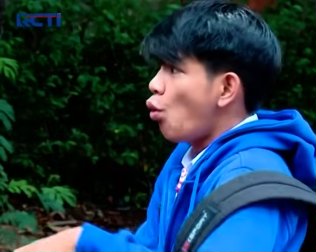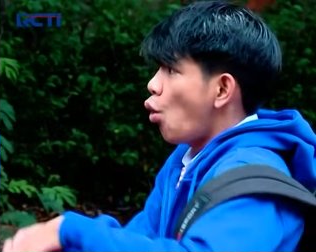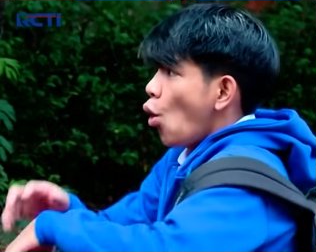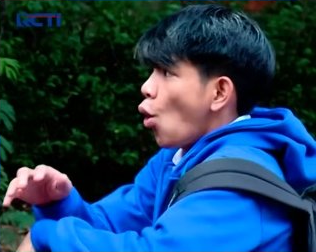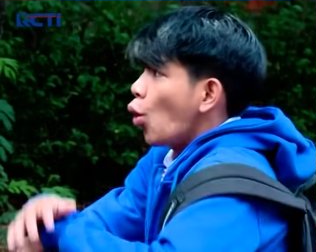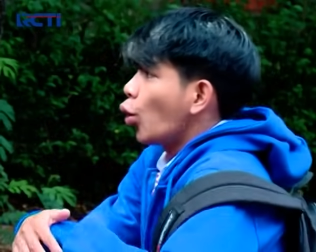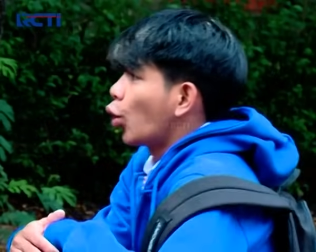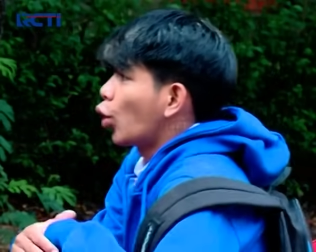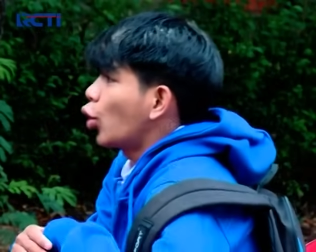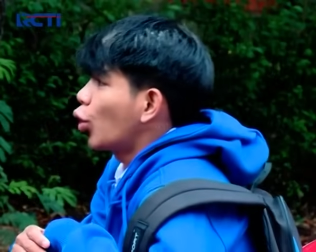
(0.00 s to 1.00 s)
Uh,
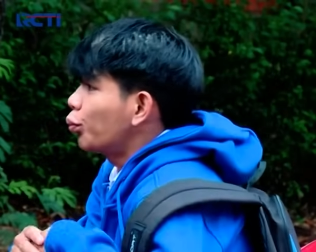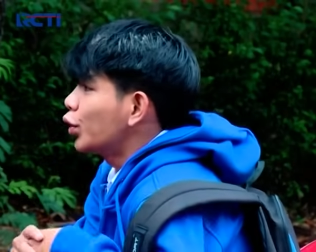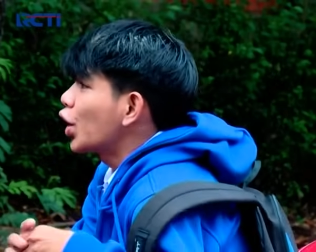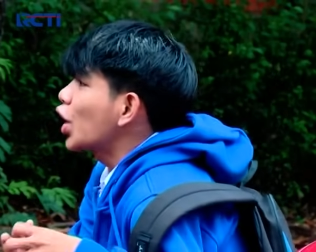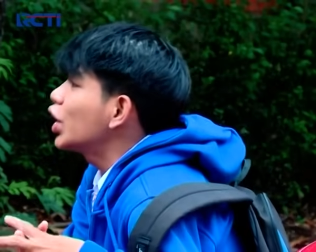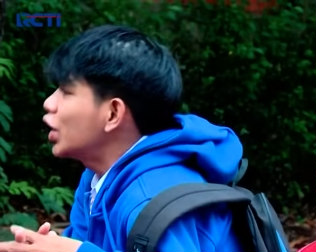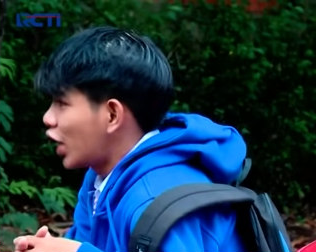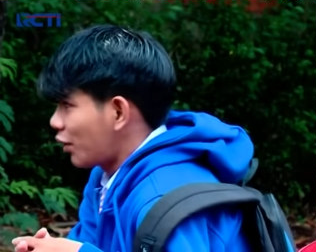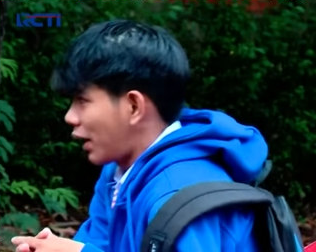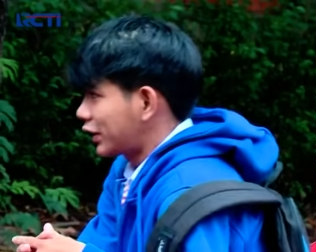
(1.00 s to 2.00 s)
lebih ngeri
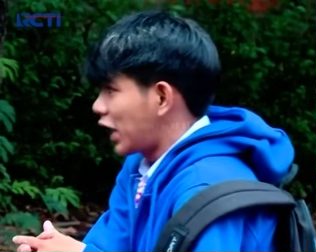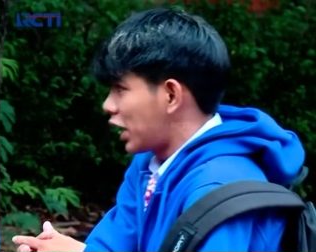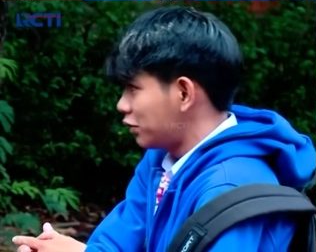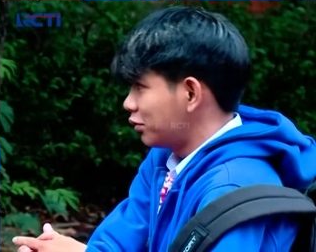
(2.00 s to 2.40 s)
dari macan.